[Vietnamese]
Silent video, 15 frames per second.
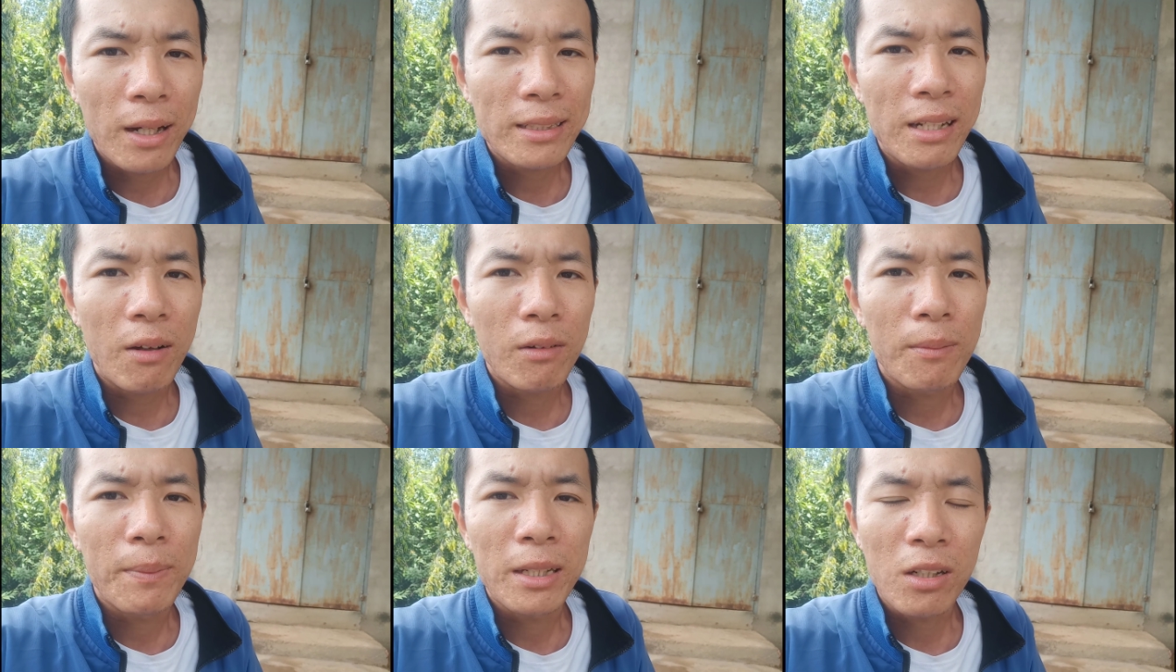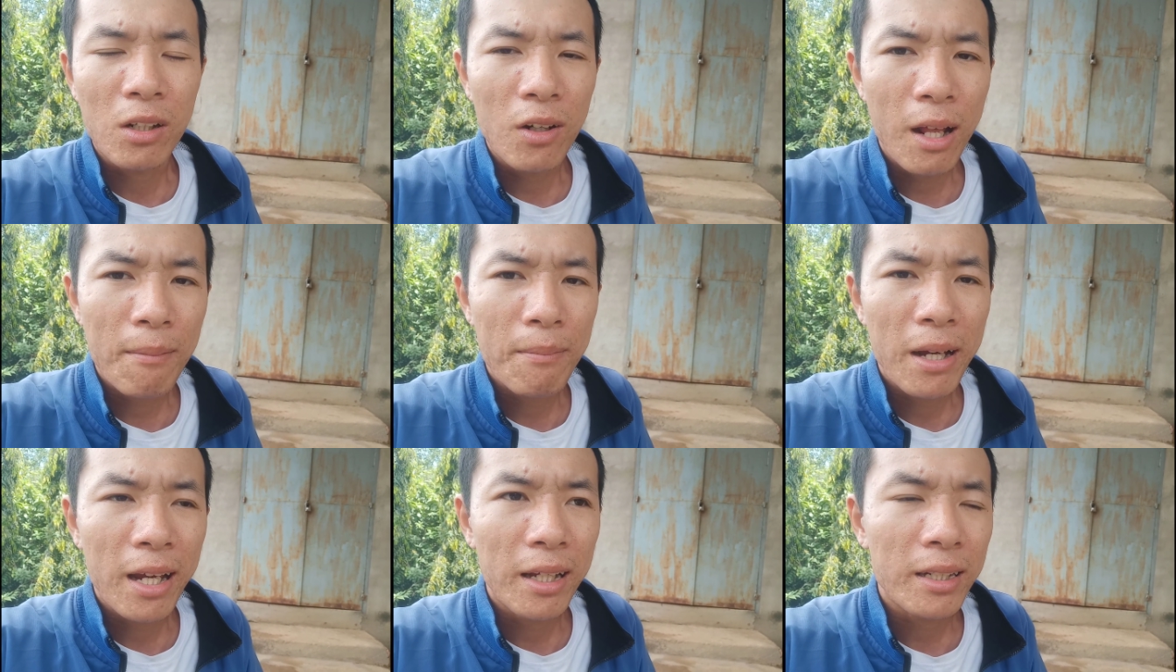Quan trọng là mình có
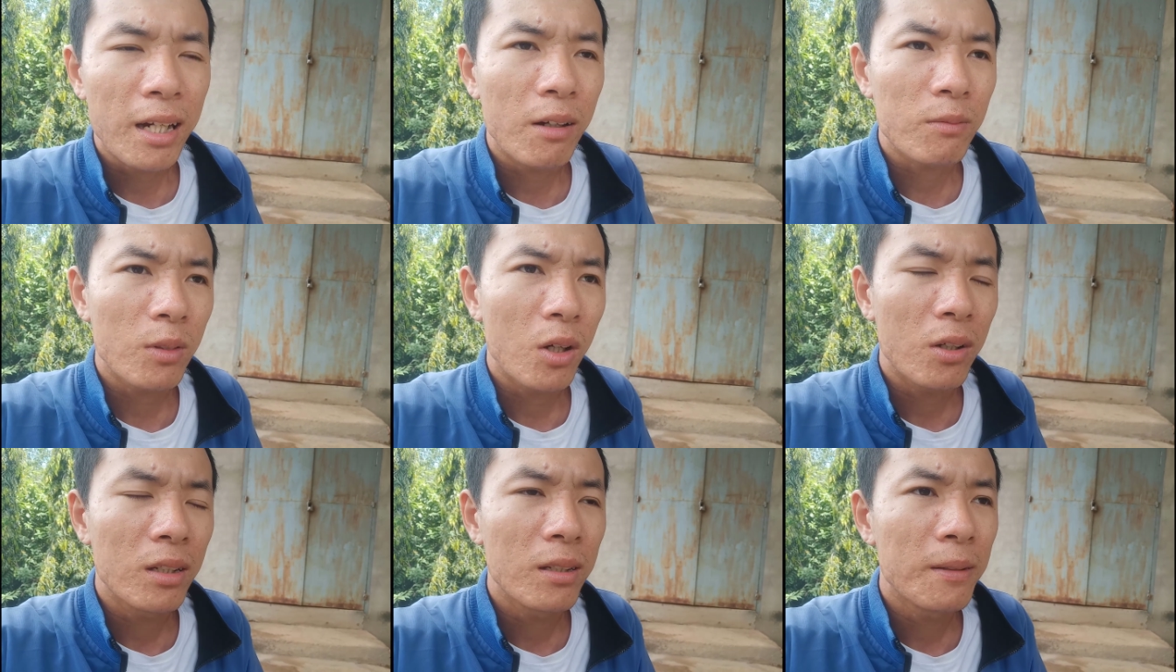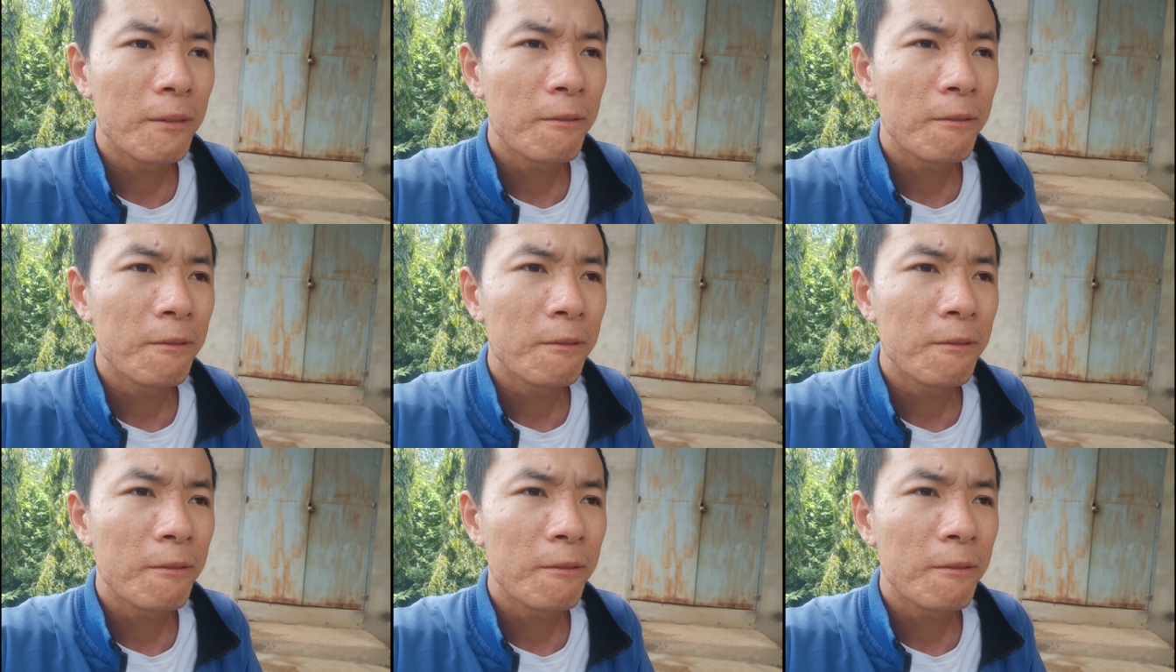đam mê hay không thôi,